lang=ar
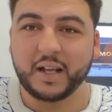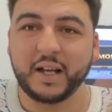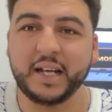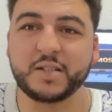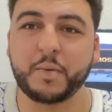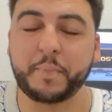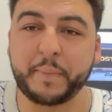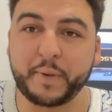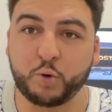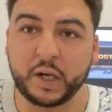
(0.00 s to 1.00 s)
حزب البي
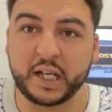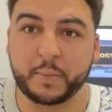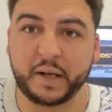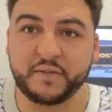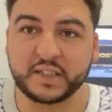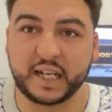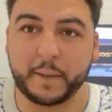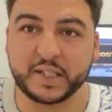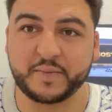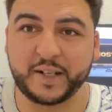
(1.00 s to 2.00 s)
بي هو اللي ربح في
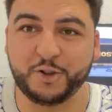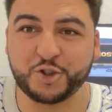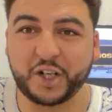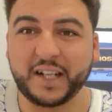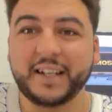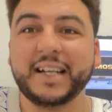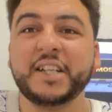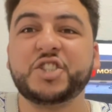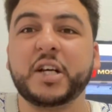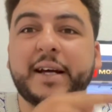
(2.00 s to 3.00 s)
الانتخابات 28
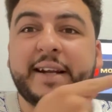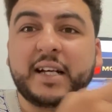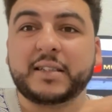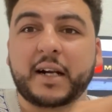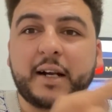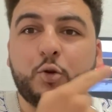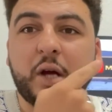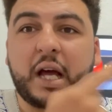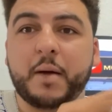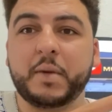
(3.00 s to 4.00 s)
يجي ناظرني
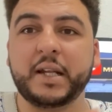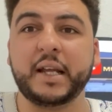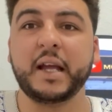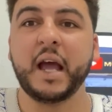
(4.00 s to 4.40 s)
ويقابلني